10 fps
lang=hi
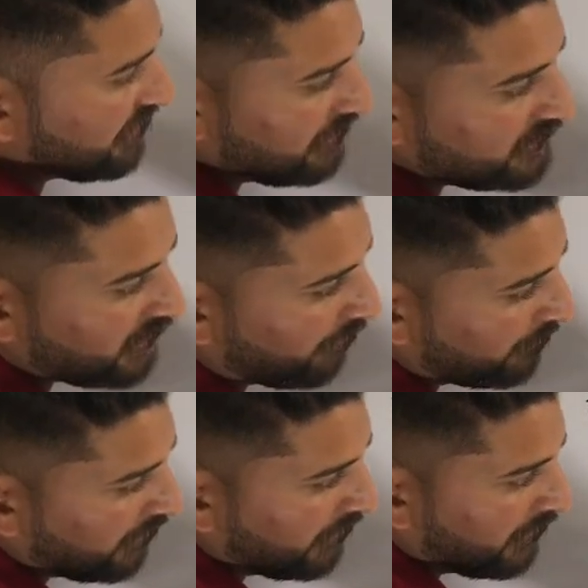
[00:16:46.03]
सी जी चाहिए
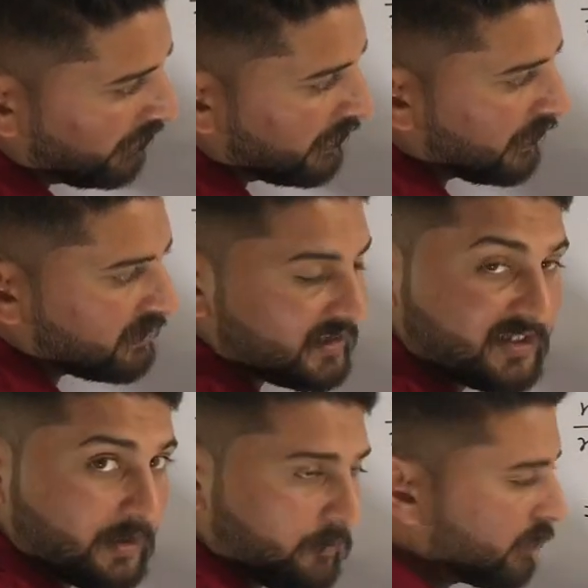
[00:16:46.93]
हमें यहाँ सी
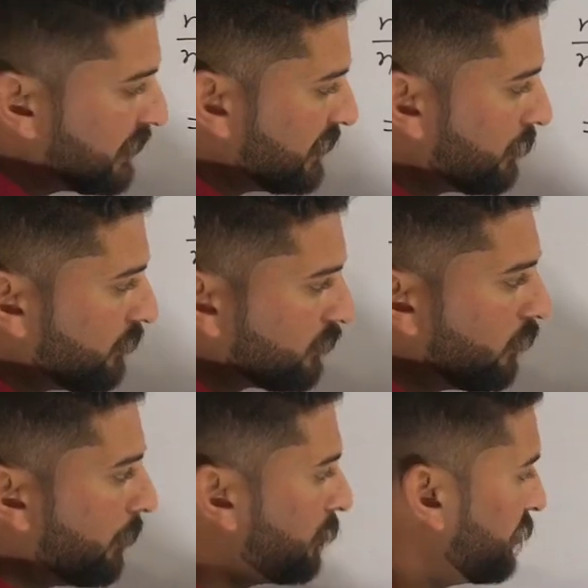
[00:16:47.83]
जी अपॉन ए जी तो
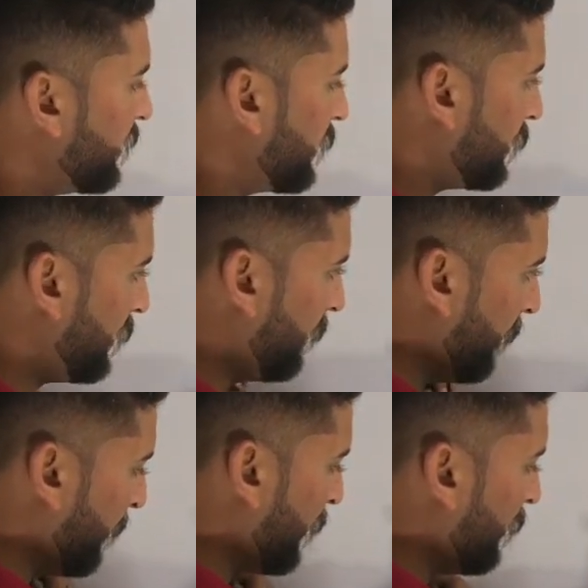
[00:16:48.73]
इसको अपोजिट कर दिया
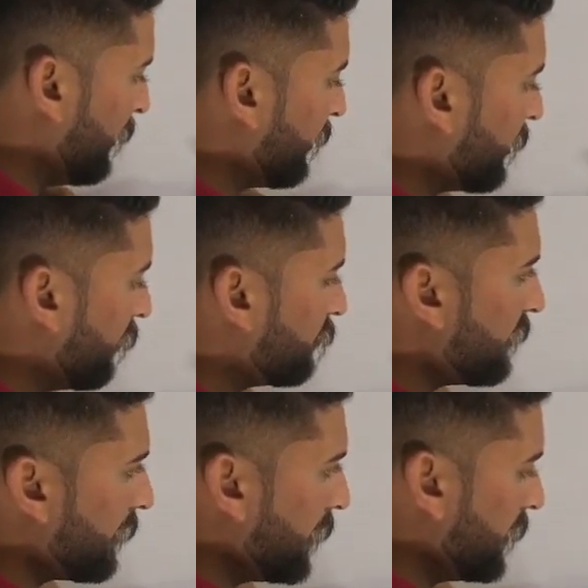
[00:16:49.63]
क्या हो
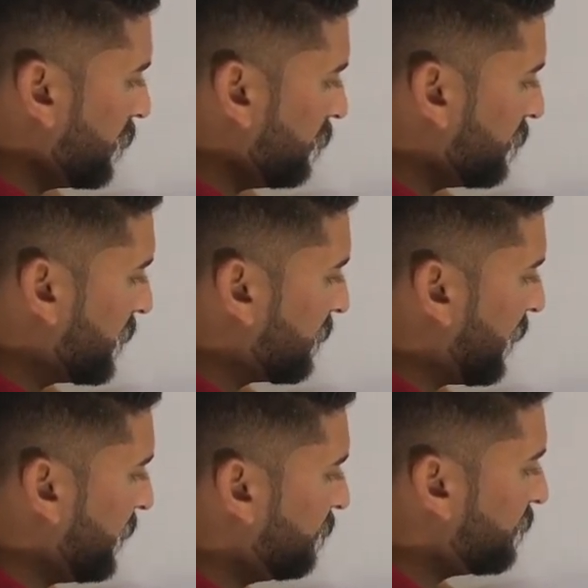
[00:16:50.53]
जाएगा
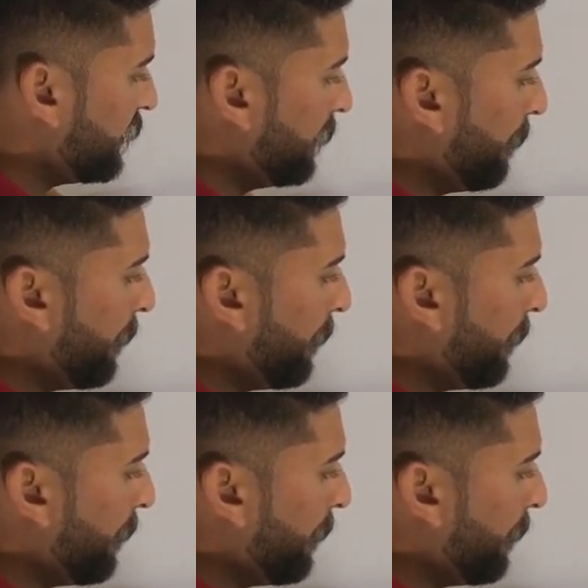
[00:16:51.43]
साइन सी